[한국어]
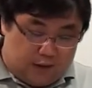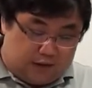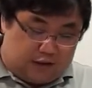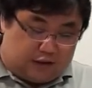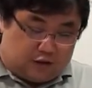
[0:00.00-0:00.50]

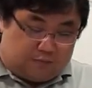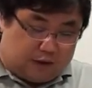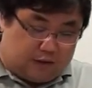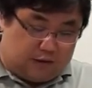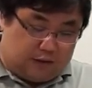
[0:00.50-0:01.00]

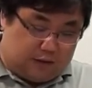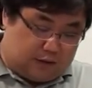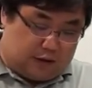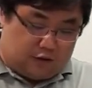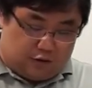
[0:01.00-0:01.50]
2.8은
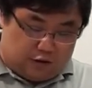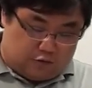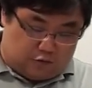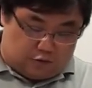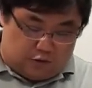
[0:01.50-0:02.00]
이렇게 열려
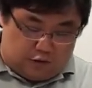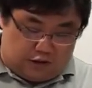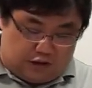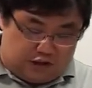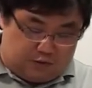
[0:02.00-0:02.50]
있고
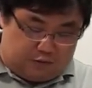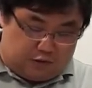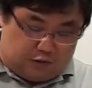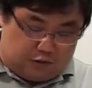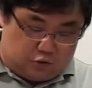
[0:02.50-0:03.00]

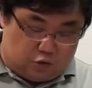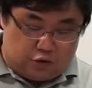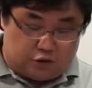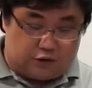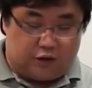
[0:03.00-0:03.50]
22는
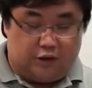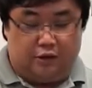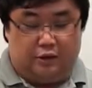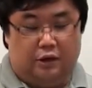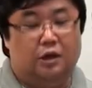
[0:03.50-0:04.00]
조여져 있죠.
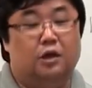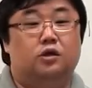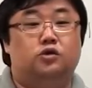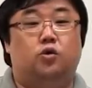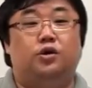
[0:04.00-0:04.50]
이런
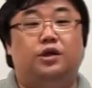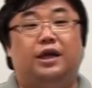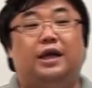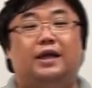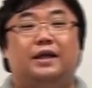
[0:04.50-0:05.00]

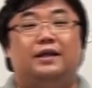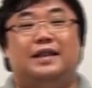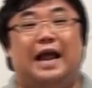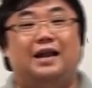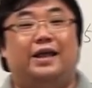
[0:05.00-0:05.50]
조리개
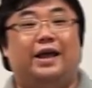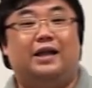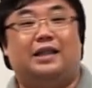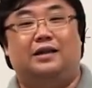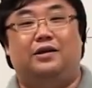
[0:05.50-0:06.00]
날개가
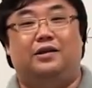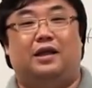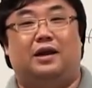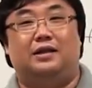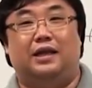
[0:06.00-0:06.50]
달려
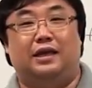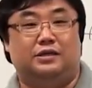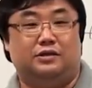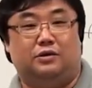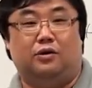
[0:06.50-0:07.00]
있다라는
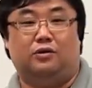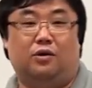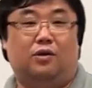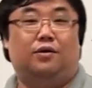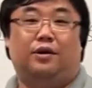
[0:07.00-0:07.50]
얘기죠.
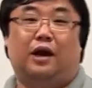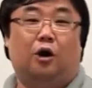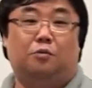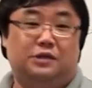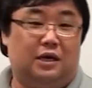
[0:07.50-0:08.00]
어떤 거는
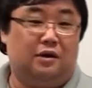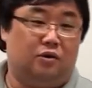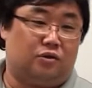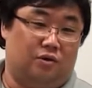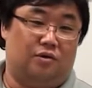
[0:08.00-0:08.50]
9장,
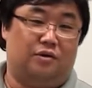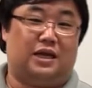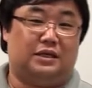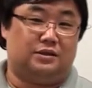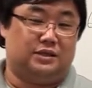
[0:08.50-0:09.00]
어떤 거는
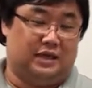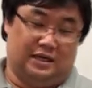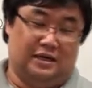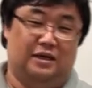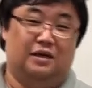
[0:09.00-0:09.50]

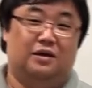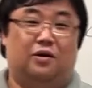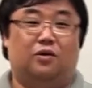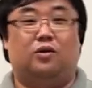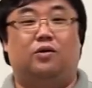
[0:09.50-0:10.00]
5장,
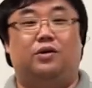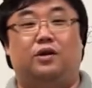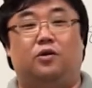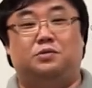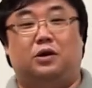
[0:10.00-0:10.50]
어떤 거는
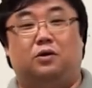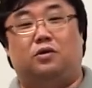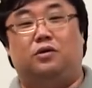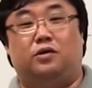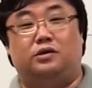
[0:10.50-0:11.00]
7장,
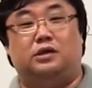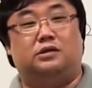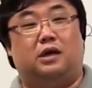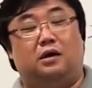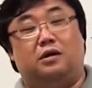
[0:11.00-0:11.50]
어떤 거는 8장.
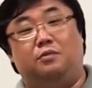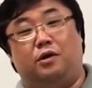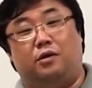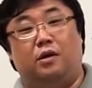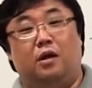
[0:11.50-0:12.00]
자,
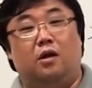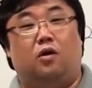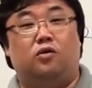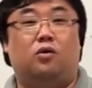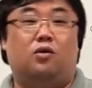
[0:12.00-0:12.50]
그러면
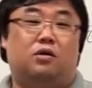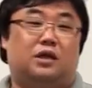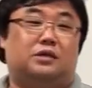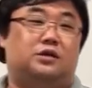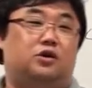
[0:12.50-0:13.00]
어떤 거는
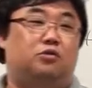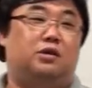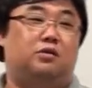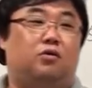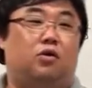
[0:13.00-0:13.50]
5장으로
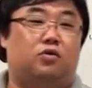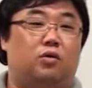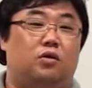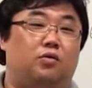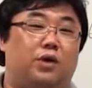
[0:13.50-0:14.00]
만들고 어떤
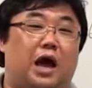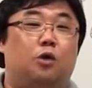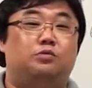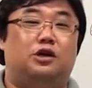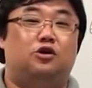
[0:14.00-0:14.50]
거는 왜
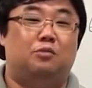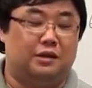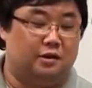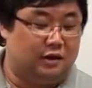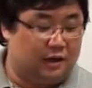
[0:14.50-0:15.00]
9장으로
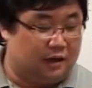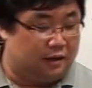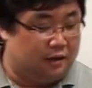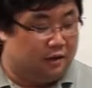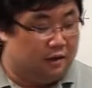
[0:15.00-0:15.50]
만드느냐?
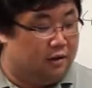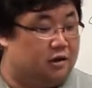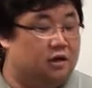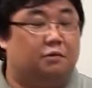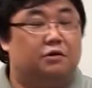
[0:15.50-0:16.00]

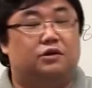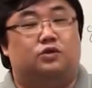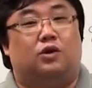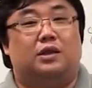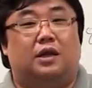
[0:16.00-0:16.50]
그
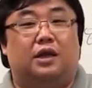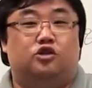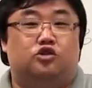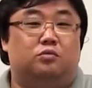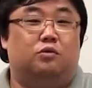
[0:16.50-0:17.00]
판단의
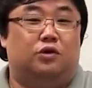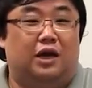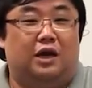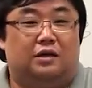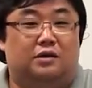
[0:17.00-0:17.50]
기준은
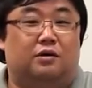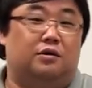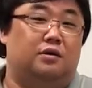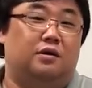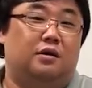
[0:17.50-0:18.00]
뭐냐?
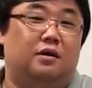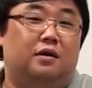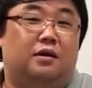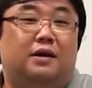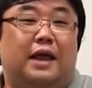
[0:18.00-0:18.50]
그거는
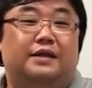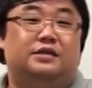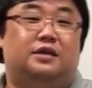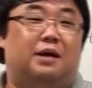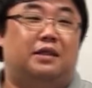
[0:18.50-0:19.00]

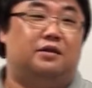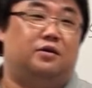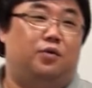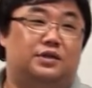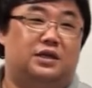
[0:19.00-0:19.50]
렌즈를 만드는
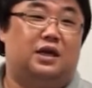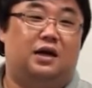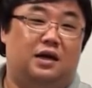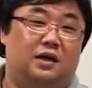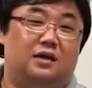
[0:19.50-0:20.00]
회사
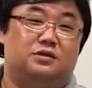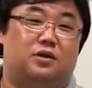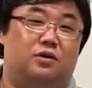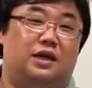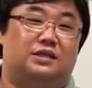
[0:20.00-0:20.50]

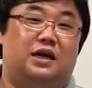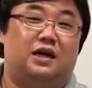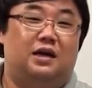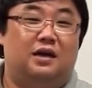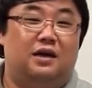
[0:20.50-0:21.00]

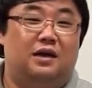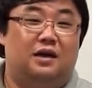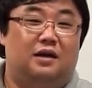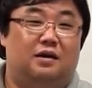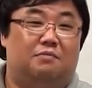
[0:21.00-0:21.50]
설계자
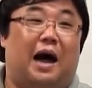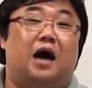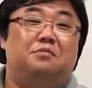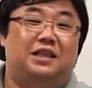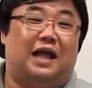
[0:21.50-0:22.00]

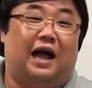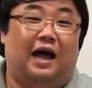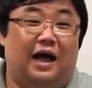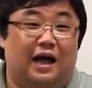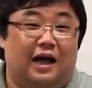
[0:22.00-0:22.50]

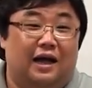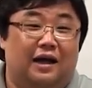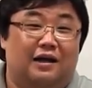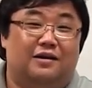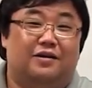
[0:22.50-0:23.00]
마음이다.
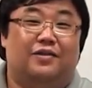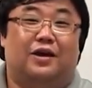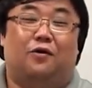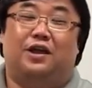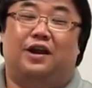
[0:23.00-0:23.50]
그런데
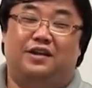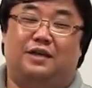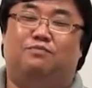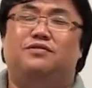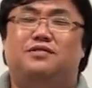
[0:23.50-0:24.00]
거기에는
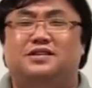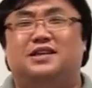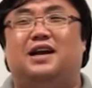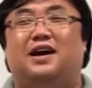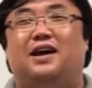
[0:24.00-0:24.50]
기쁜 뜻이
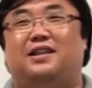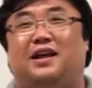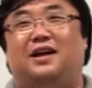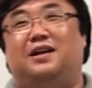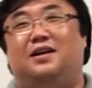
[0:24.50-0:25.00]
하나가
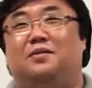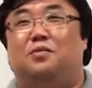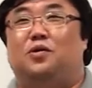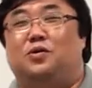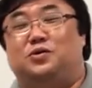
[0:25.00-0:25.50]
있다.
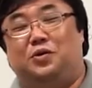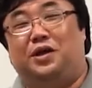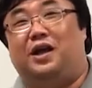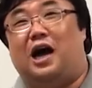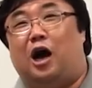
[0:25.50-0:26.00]
보통
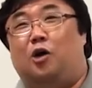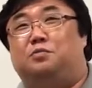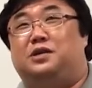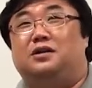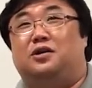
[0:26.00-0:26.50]
조리개가
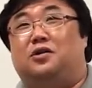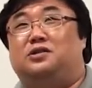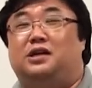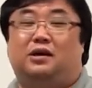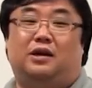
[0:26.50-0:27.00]
9장,
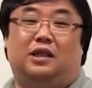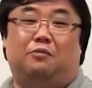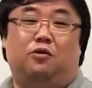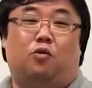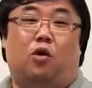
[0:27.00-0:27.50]
8장 이렇게
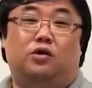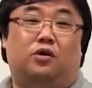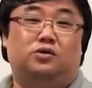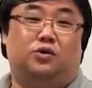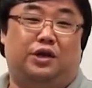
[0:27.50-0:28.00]
되면
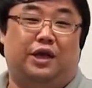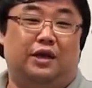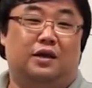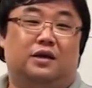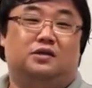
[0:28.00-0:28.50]
원형 조리개,
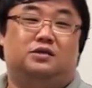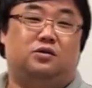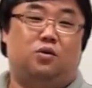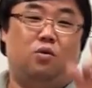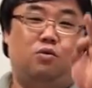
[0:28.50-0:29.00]

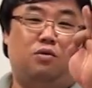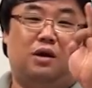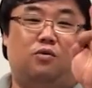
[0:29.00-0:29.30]
즉 동그란